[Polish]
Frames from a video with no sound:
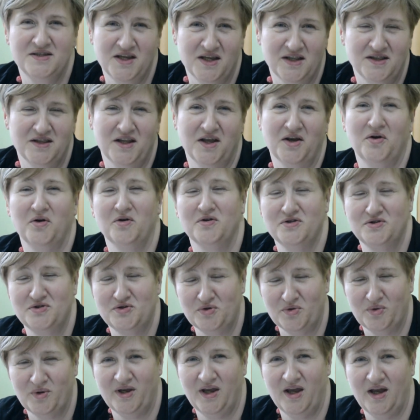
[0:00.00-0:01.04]
z jednego
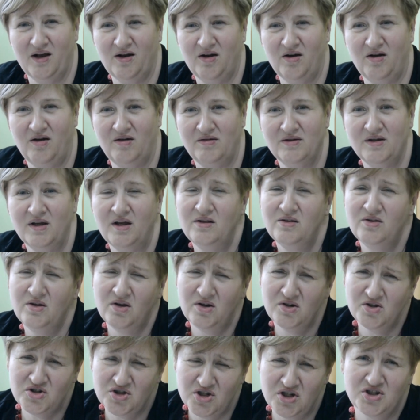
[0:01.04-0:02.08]
i z drugiego,
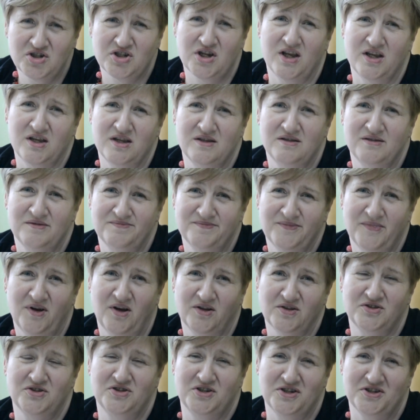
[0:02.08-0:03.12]
no i życzeń
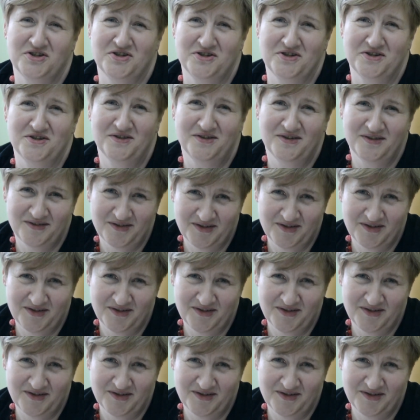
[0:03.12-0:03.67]
od dzieci.